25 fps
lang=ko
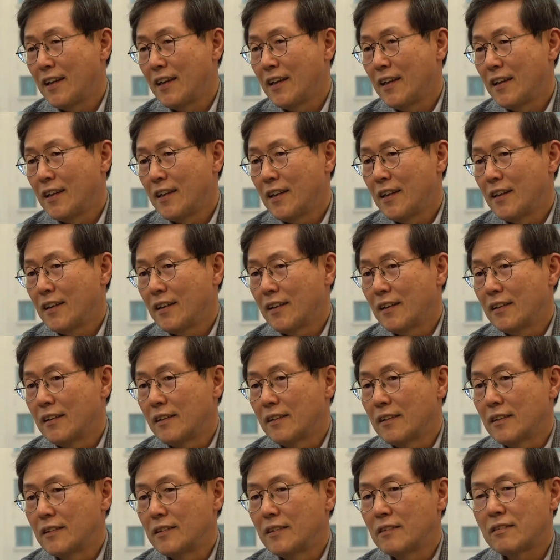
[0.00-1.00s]
예.
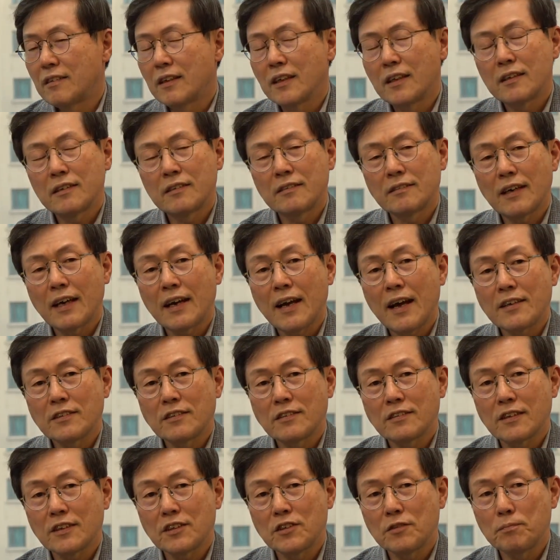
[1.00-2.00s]
이스라엘은 잘
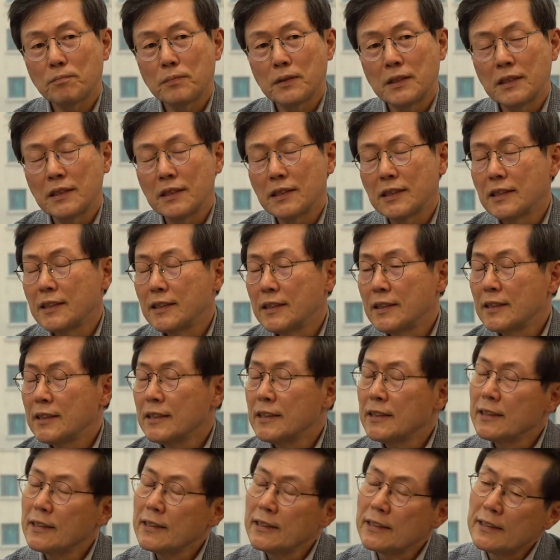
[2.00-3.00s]
아시다시피
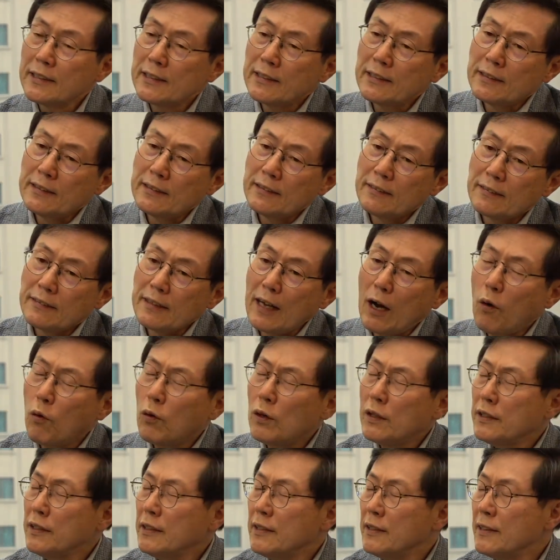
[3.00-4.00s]
음.
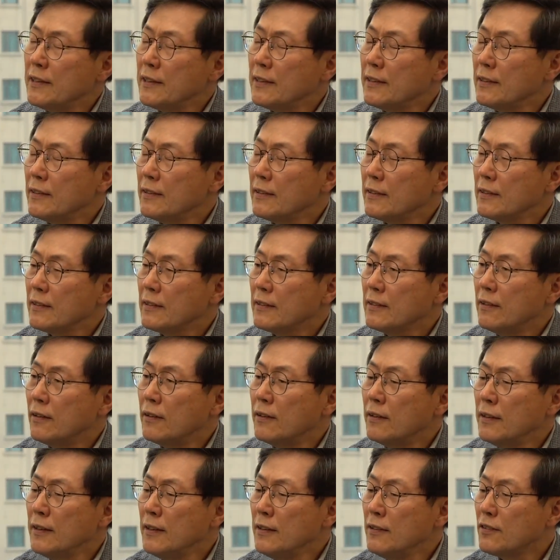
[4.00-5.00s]
자원이
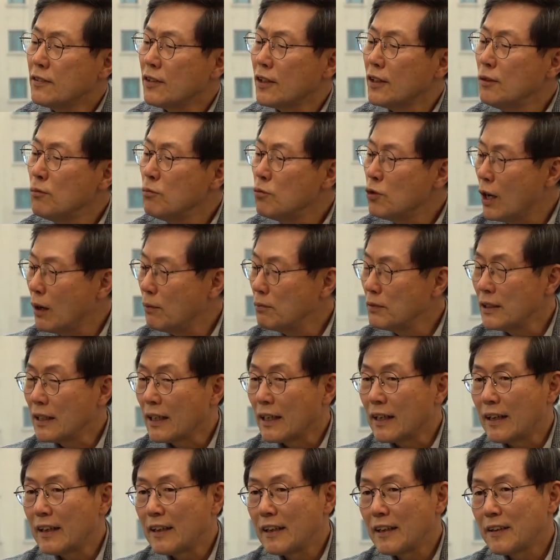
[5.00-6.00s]
거의
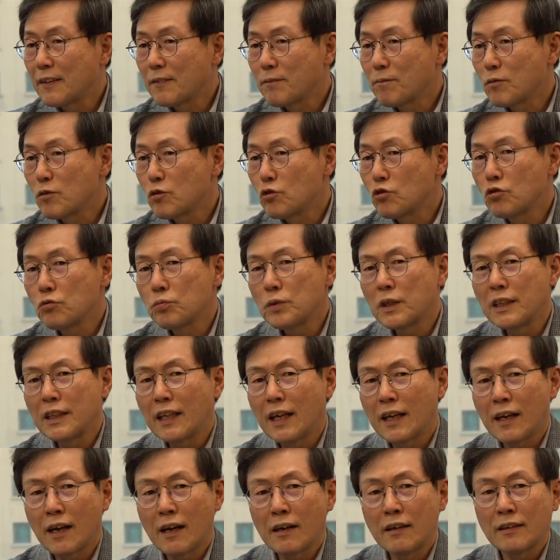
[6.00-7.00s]
전무합니다. 예. 주변
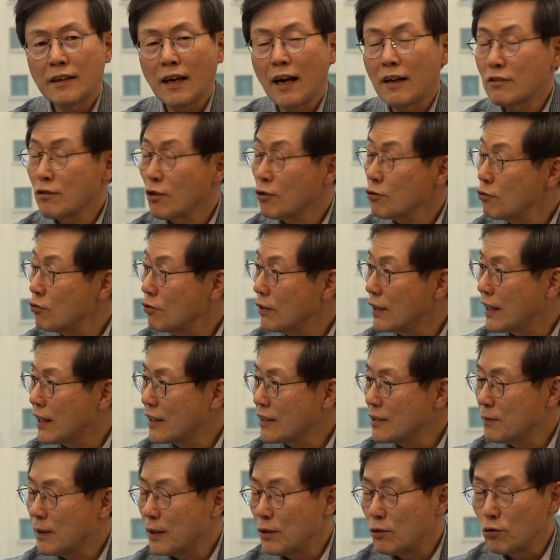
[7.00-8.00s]
나라는 다 석유가
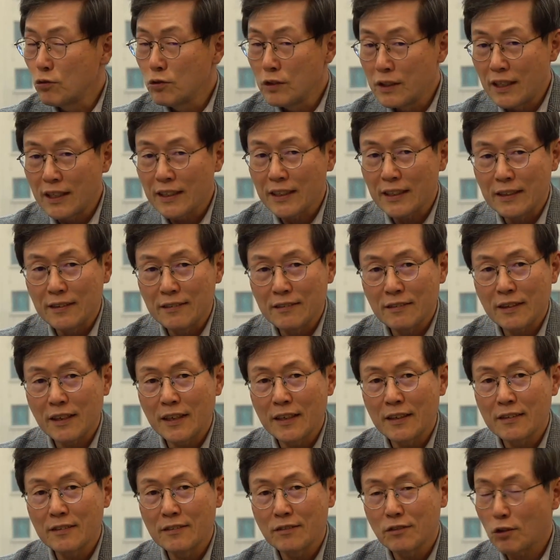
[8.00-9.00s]
나지만 음. 유일하게
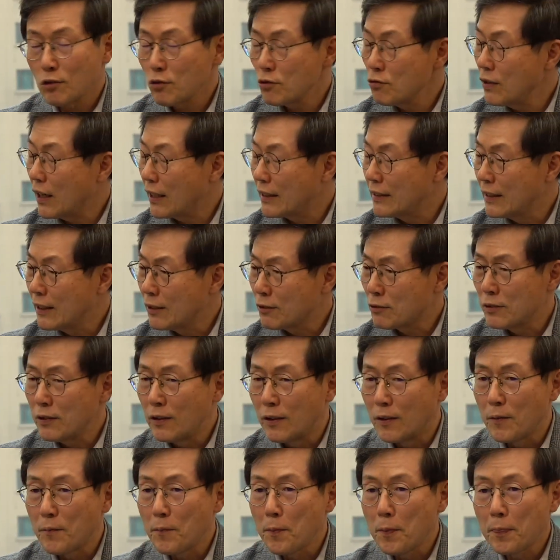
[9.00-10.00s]
이스라엘은 석유가 안
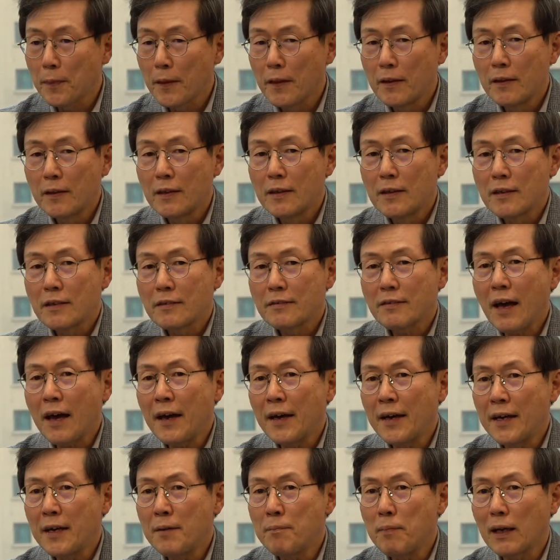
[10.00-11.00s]
나고요. 예.
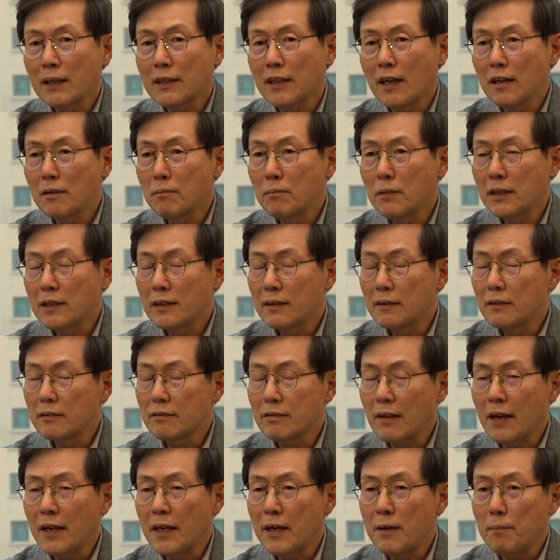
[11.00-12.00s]
사해 바닥 밑
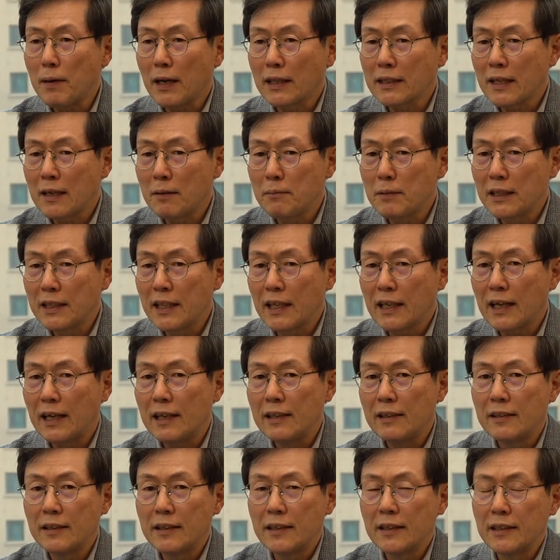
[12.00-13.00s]
사해 바다 밑에
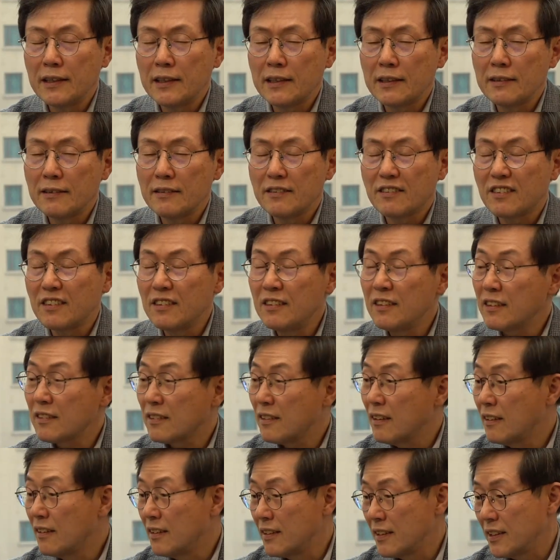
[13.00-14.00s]
깔려 있는 진흙
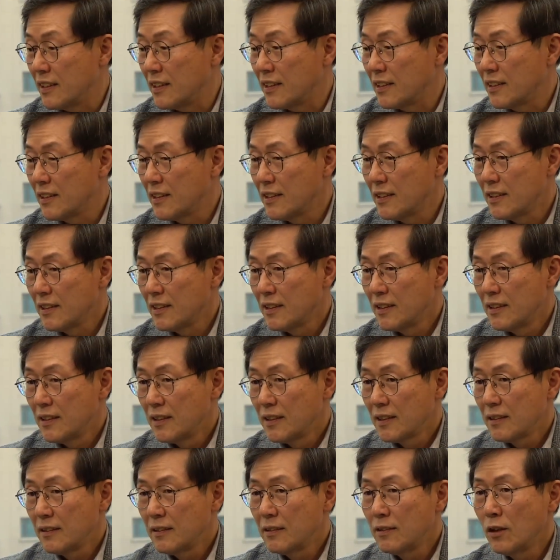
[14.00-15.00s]
덩어리. 예.
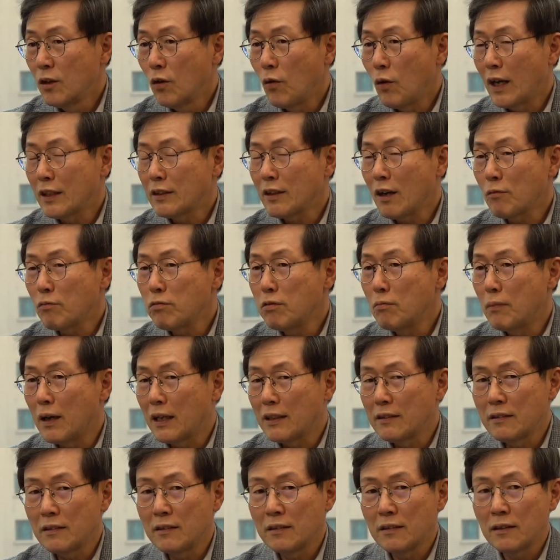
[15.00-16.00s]
그걸로 화장품
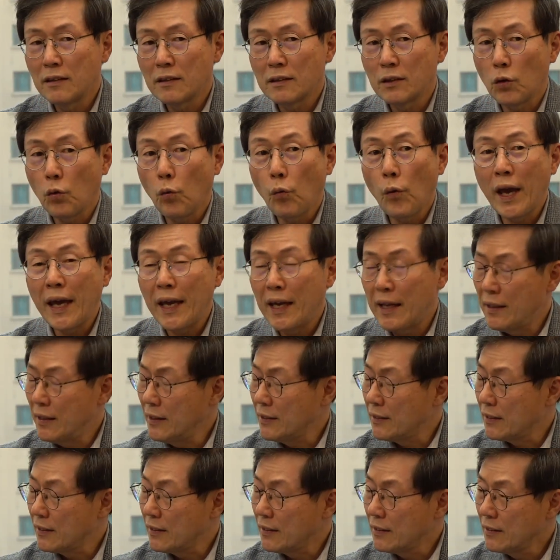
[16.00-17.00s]
만드는 것 외에는
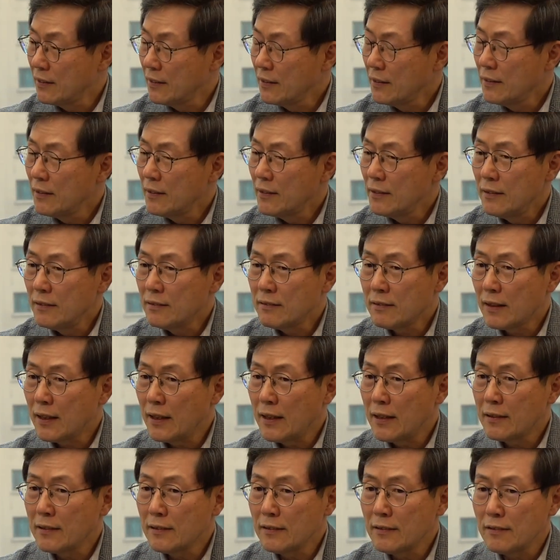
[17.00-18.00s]
음.
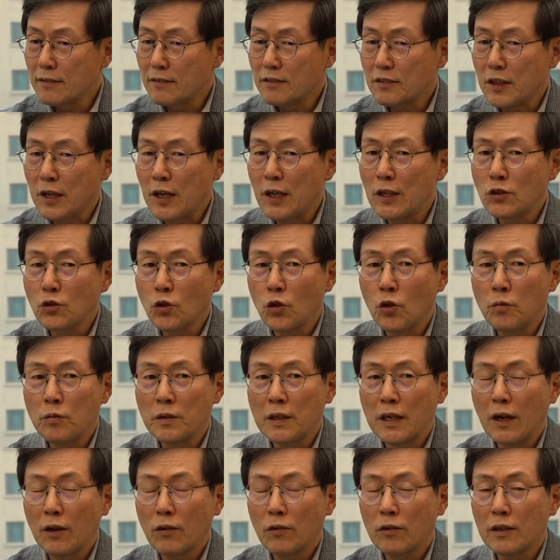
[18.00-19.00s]
이스라엘은
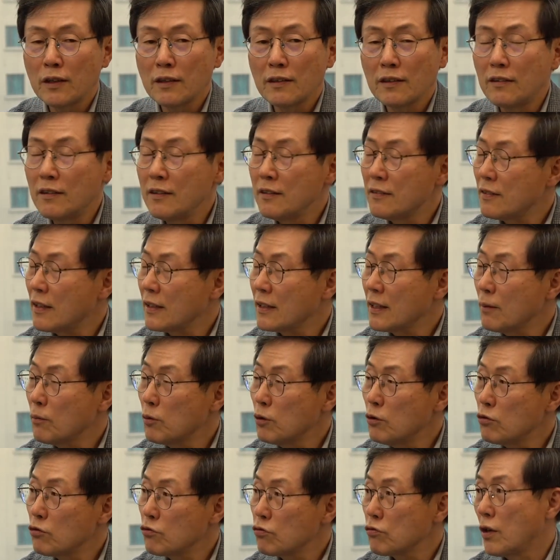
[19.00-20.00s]
제조업이라고는 거의
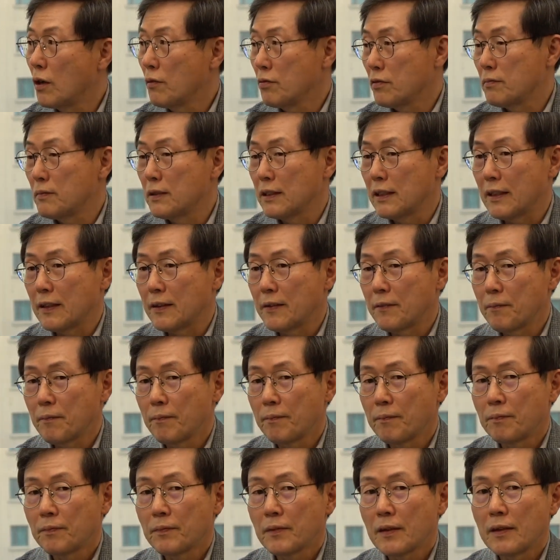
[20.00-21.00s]
찾아볼 수가 없습니다.
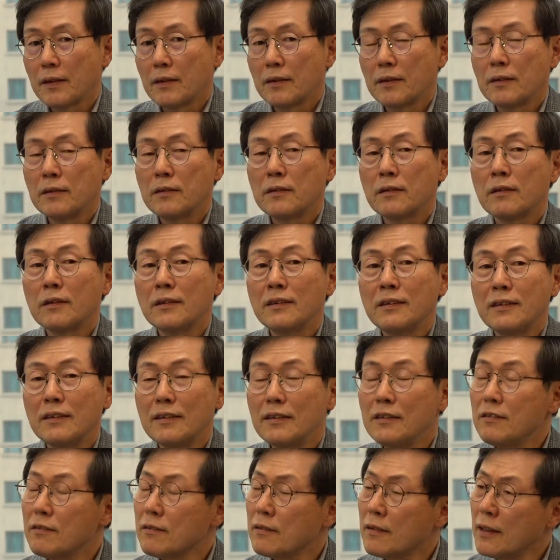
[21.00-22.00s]
예. 그런
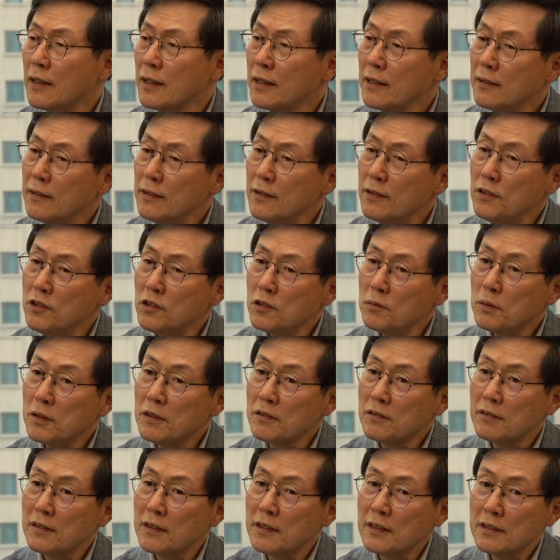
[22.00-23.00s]
이스라엘이
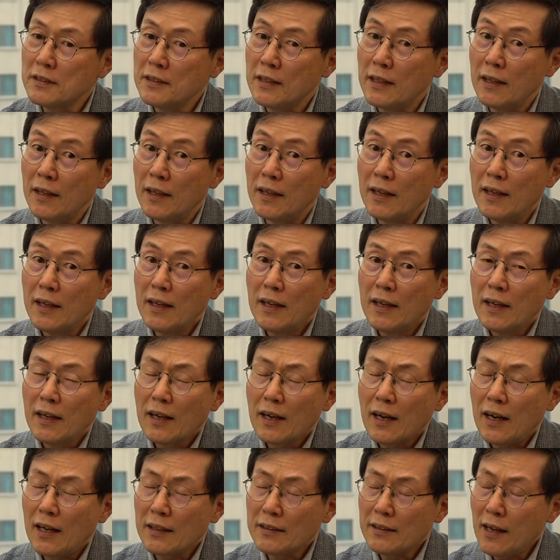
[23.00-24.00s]
21세기에
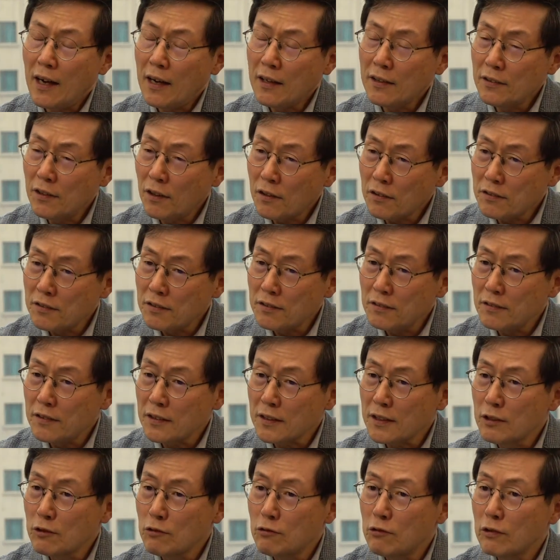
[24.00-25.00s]
가장
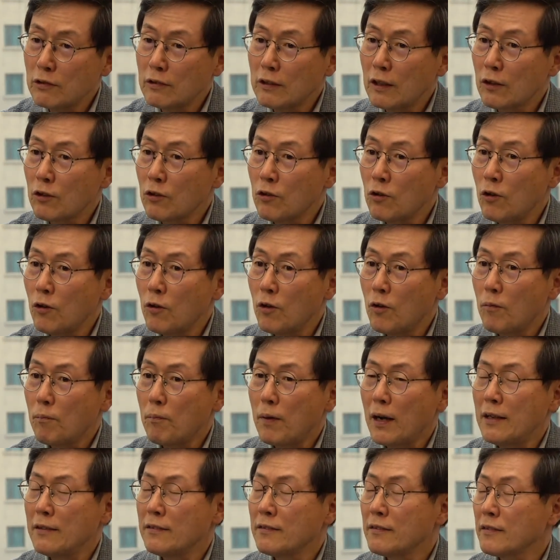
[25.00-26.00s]
혁신적인 국가로
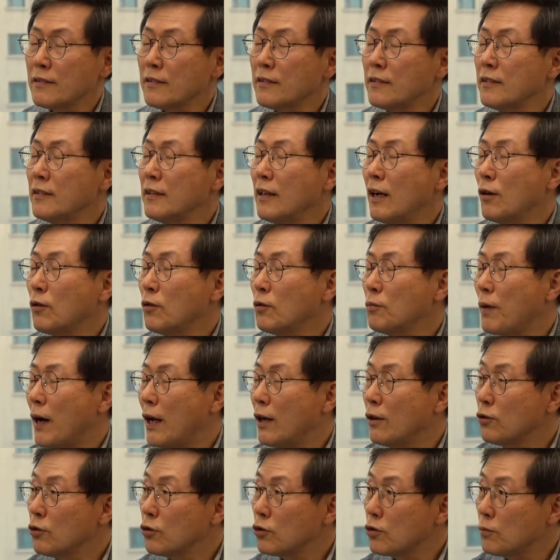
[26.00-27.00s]
발전하고
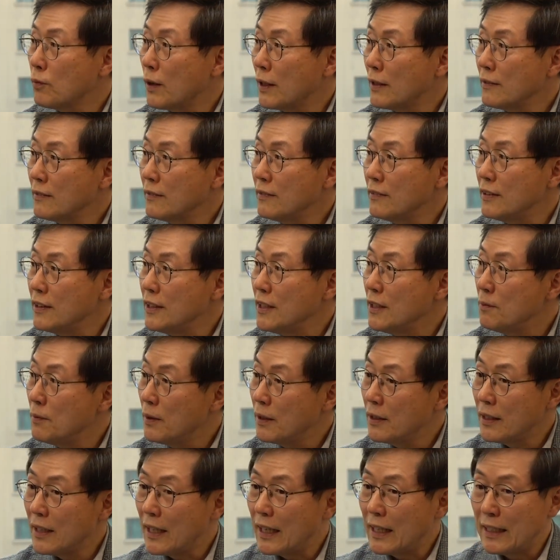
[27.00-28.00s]
발돋움한 그
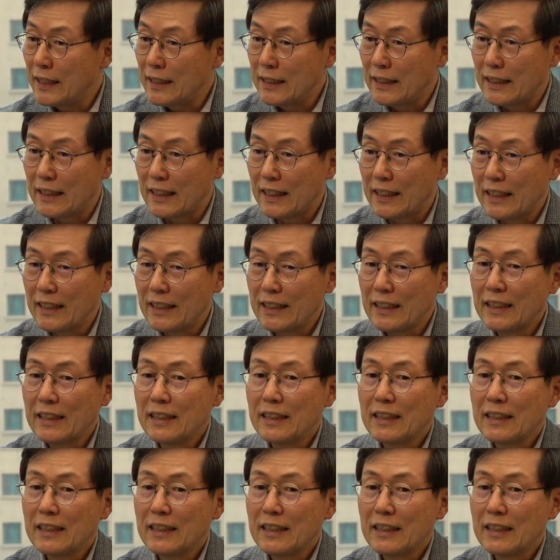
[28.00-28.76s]
이면에는 음.